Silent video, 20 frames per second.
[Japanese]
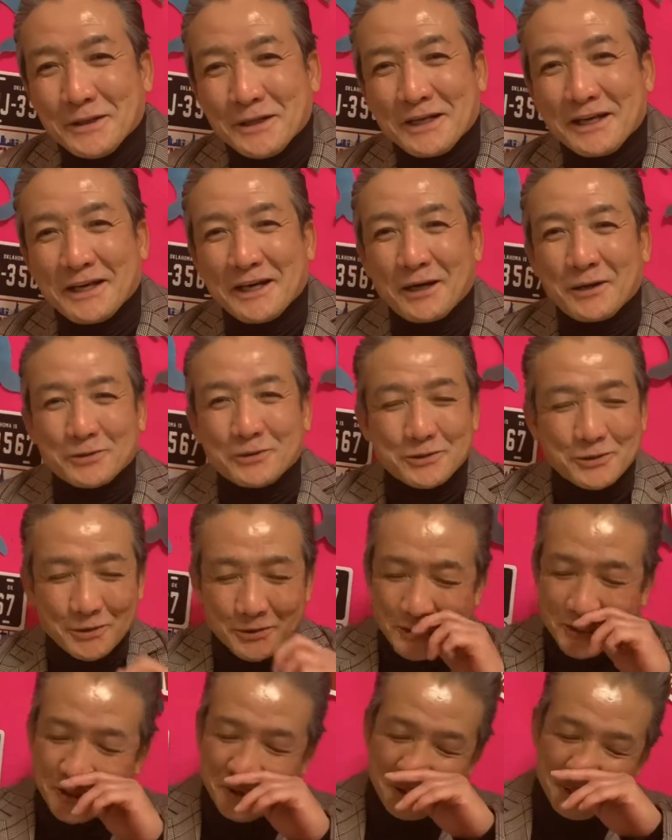部屋を掃
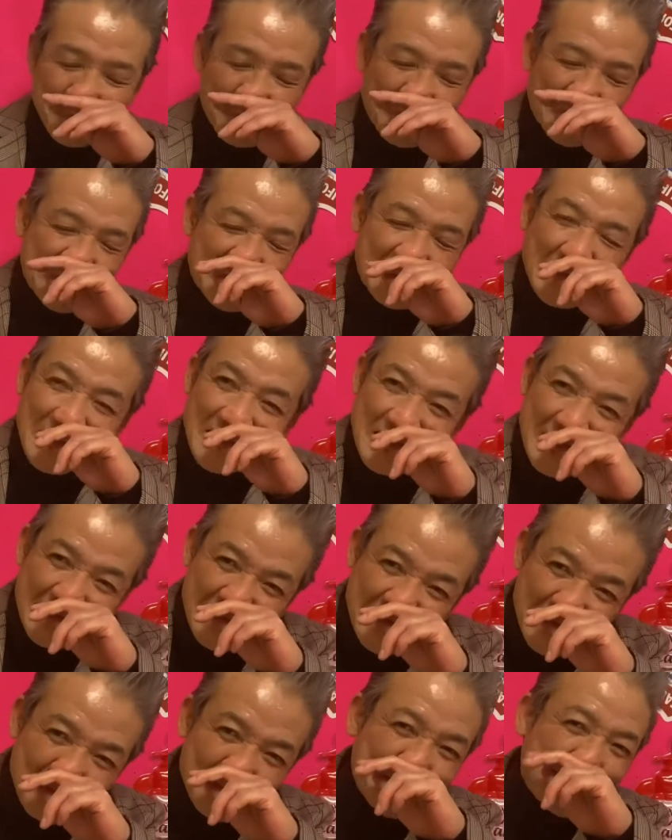除するのは嫌や
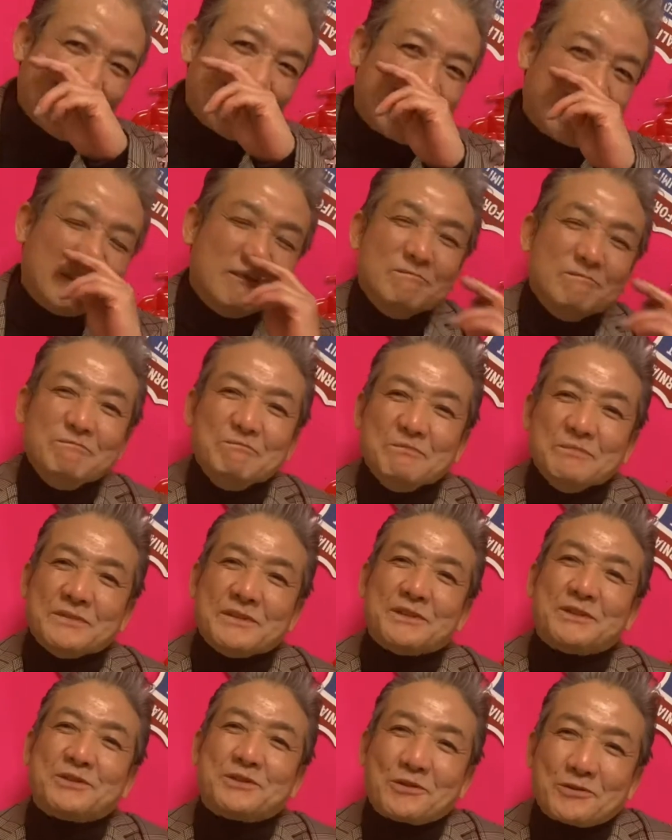な、みたいな、
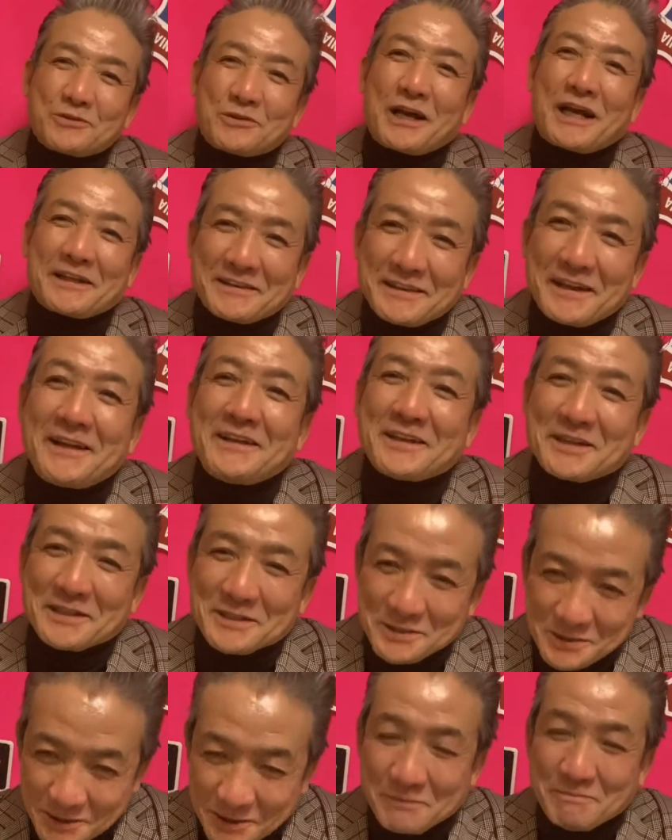ちょっとあったんで
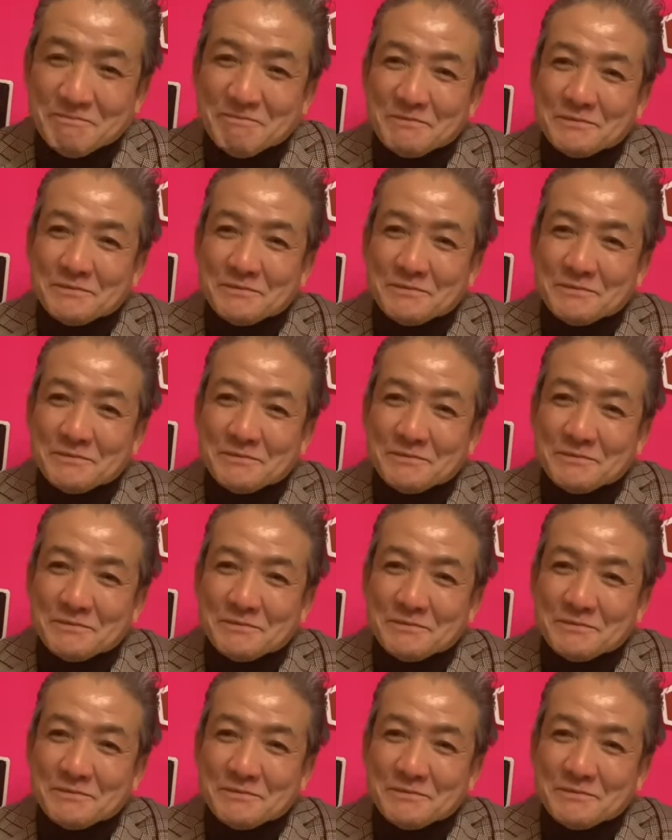すよ。